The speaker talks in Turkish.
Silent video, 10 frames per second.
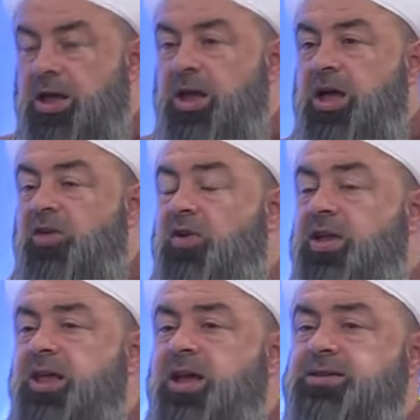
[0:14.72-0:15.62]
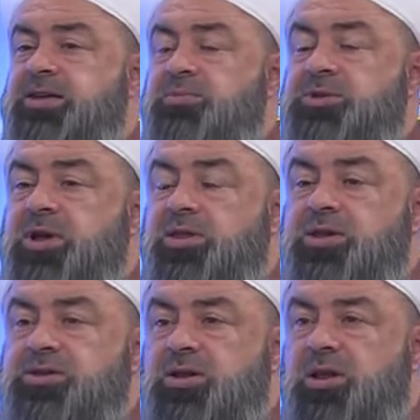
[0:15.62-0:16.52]
Efendi Hazretlerimiz
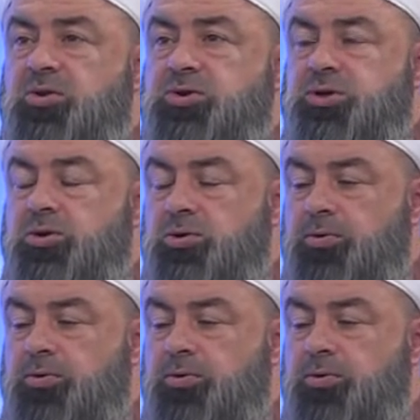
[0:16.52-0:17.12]
Katlesallahu Siruhu